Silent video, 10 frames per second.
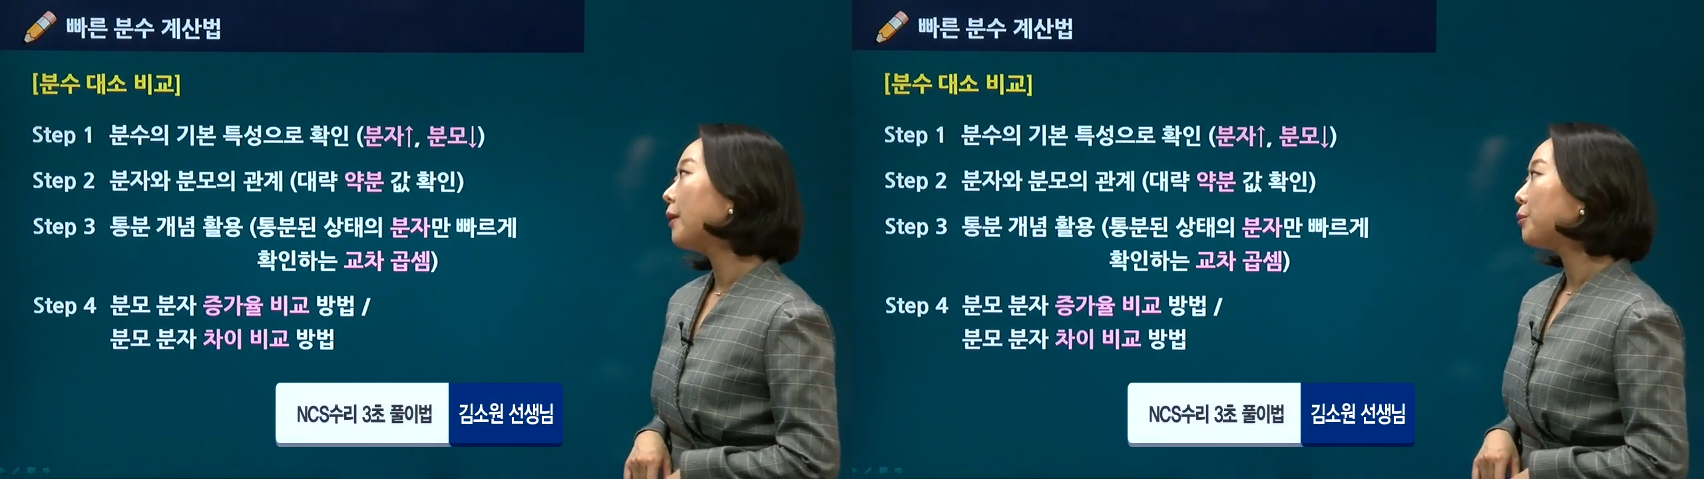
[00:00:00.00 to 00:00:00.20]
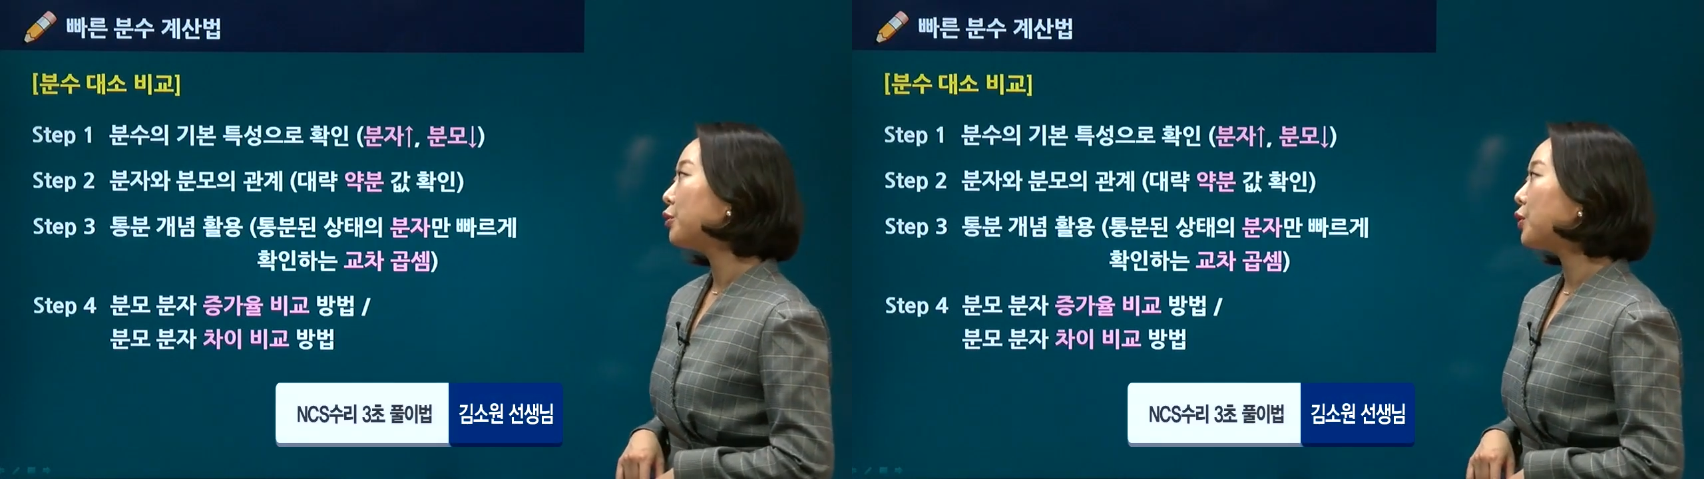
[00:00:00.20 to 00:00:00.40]

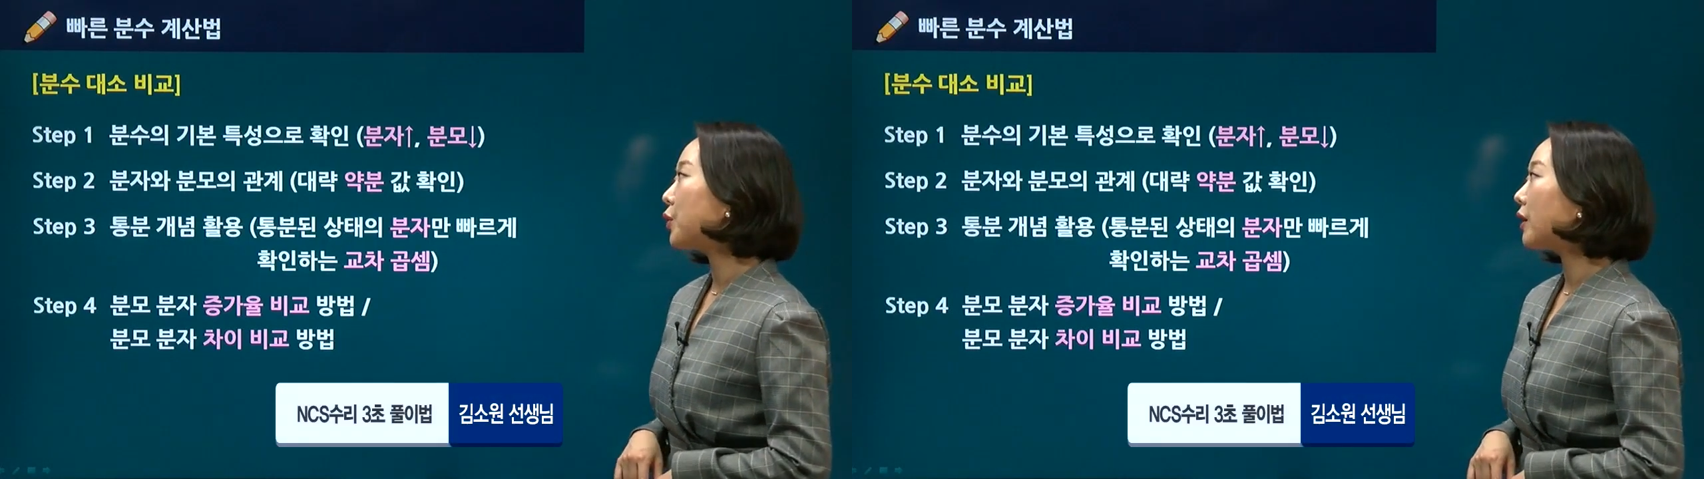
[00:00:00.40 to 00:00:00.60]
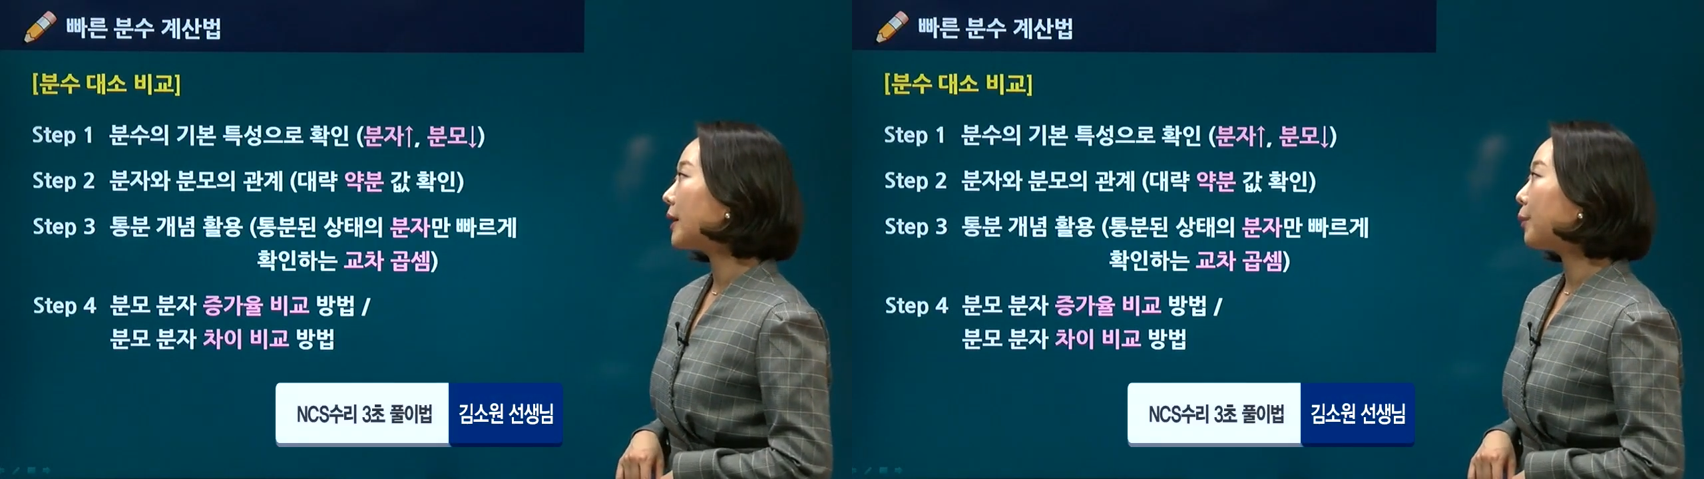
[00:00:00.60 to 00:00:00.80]

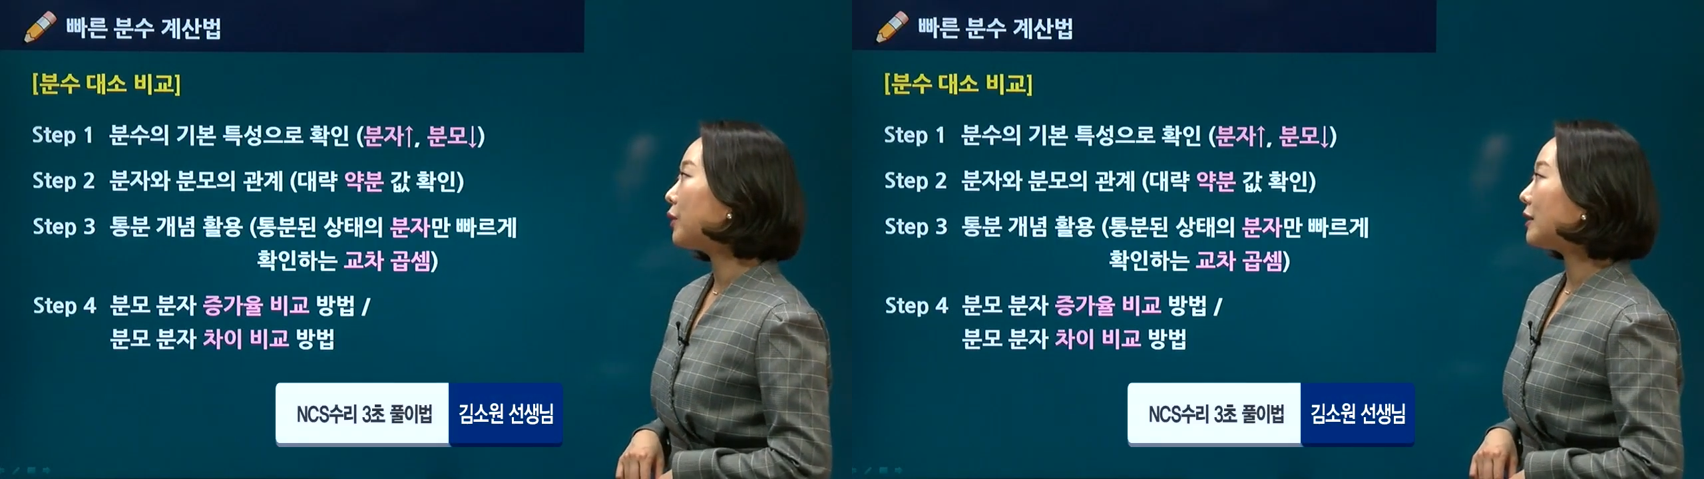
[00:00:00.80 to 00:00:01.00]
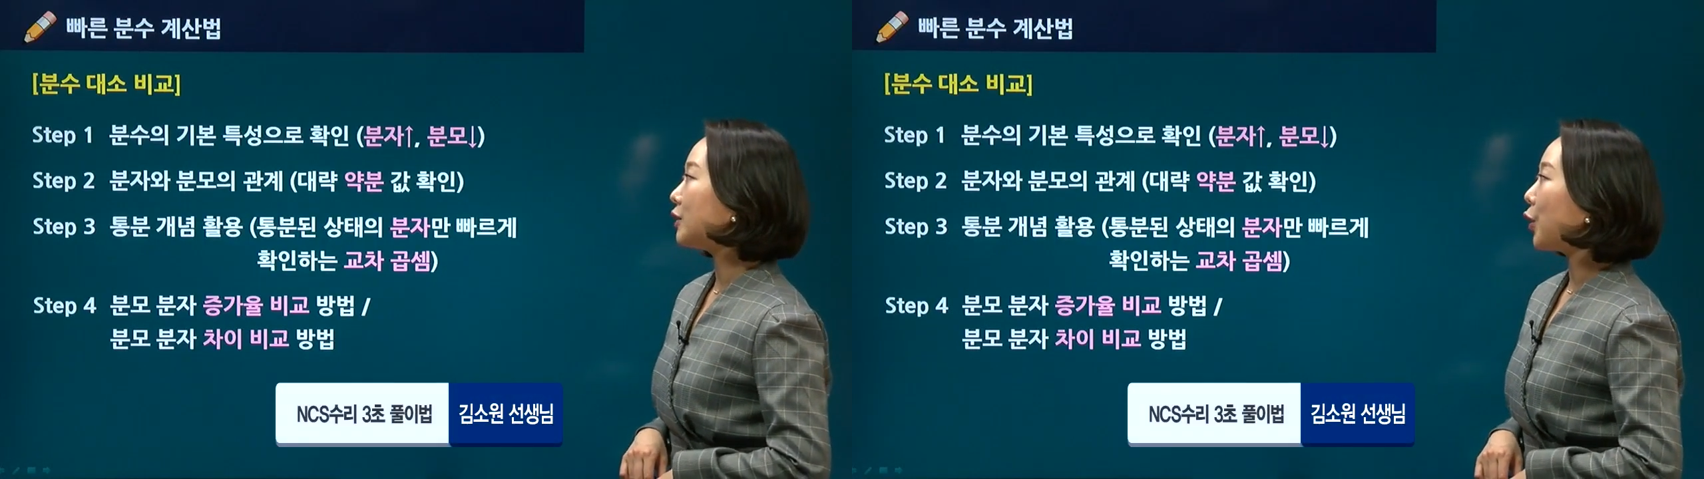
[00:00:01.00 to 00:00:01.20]
분수의 기본
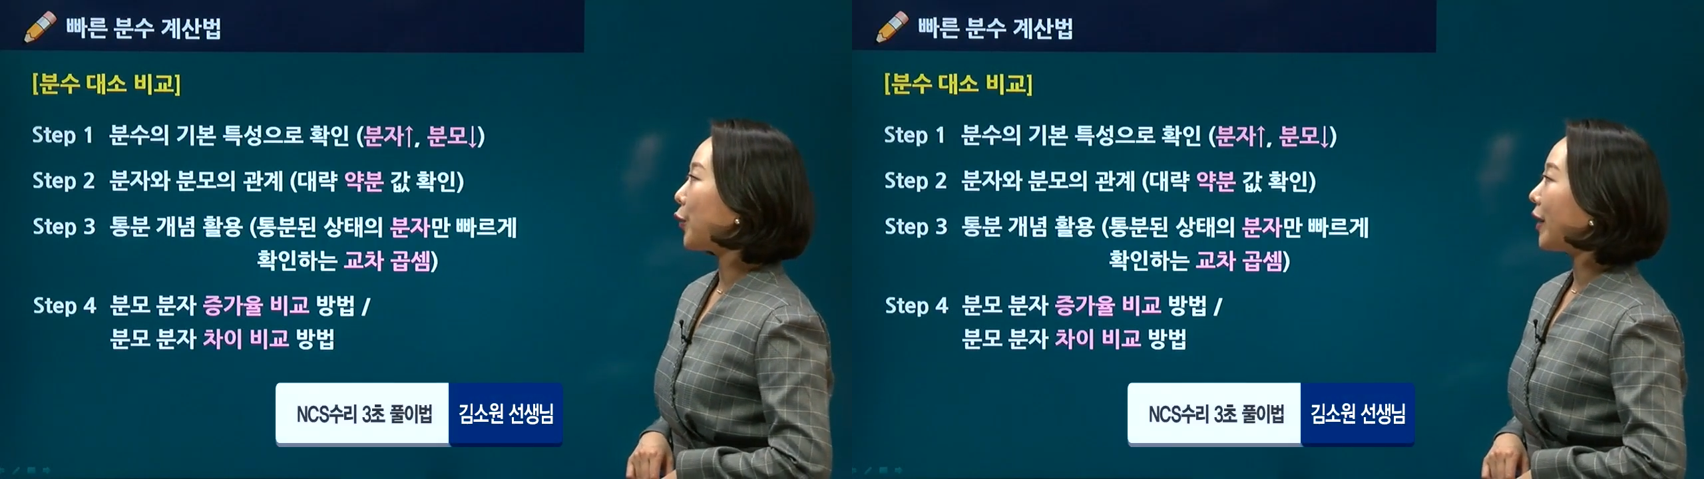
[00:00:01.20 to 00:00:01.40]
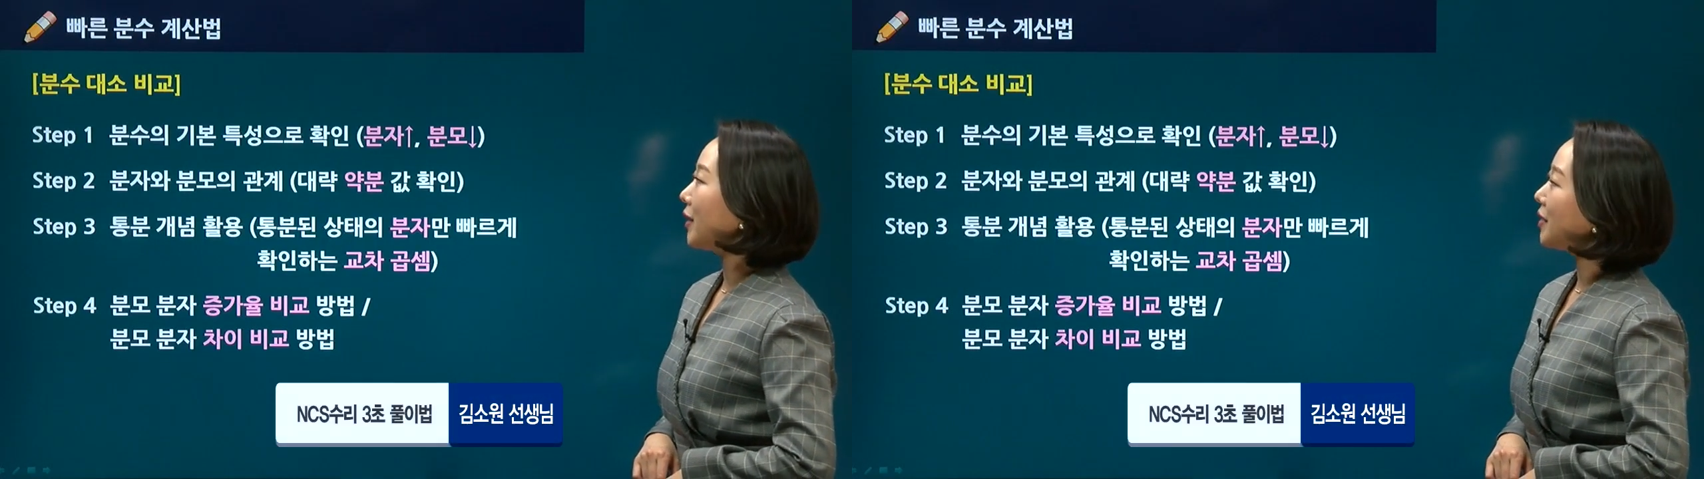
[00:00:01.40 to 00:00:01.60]
특성을
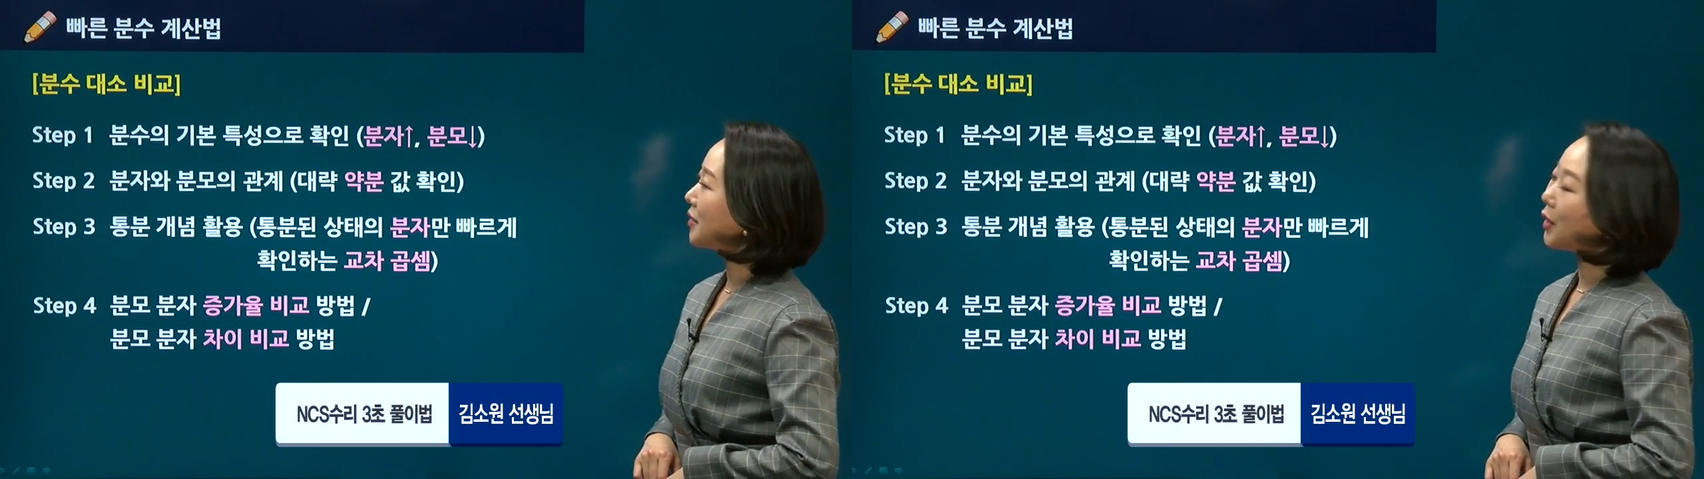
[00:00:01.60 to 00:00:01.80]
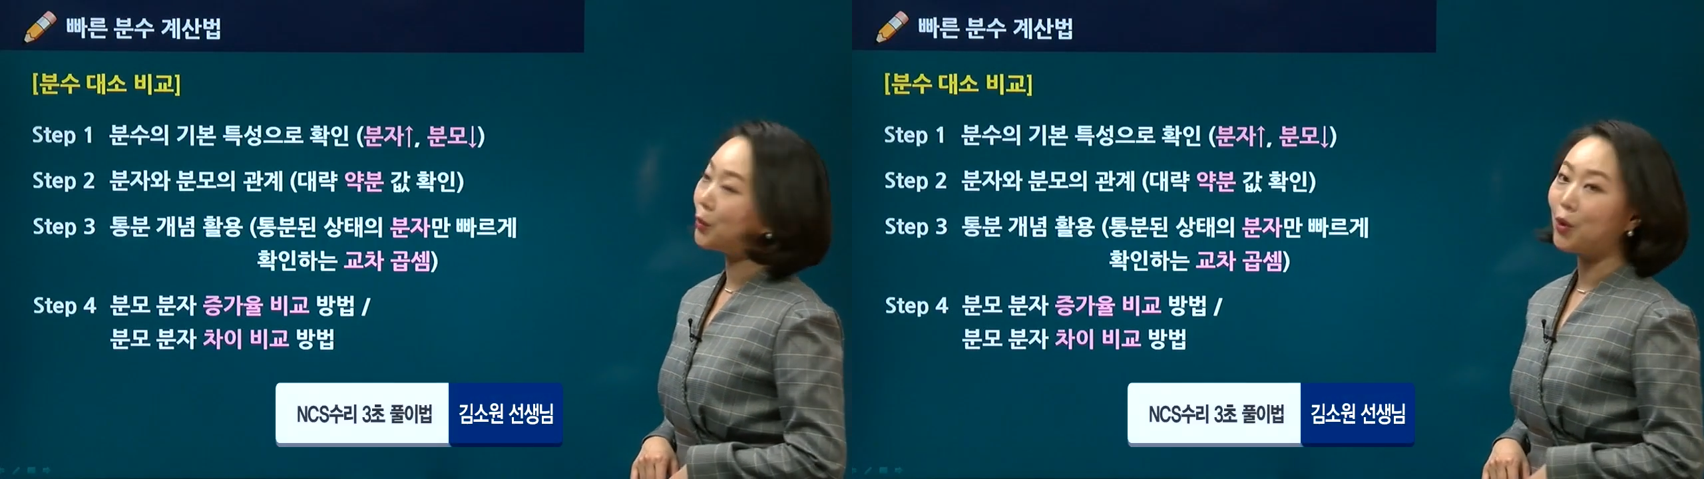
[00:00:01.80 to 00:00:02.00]

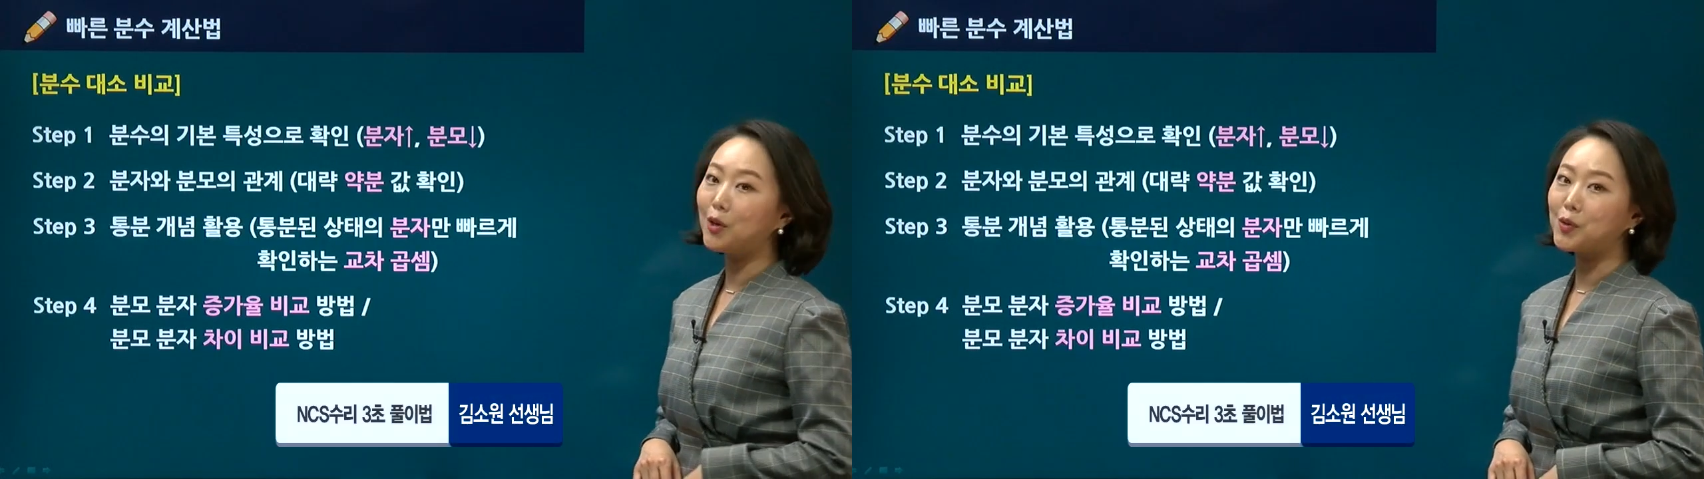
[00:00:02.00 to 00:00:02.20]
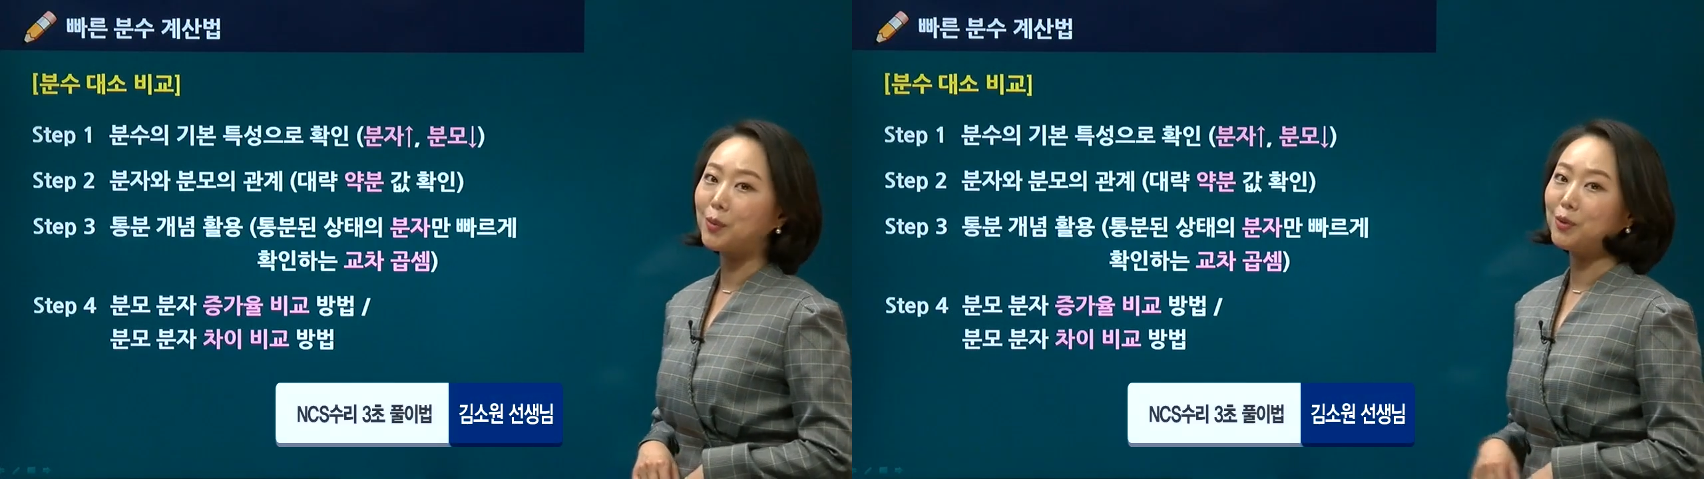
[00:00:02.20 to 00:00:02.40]
확인하자라고 되어 있죠.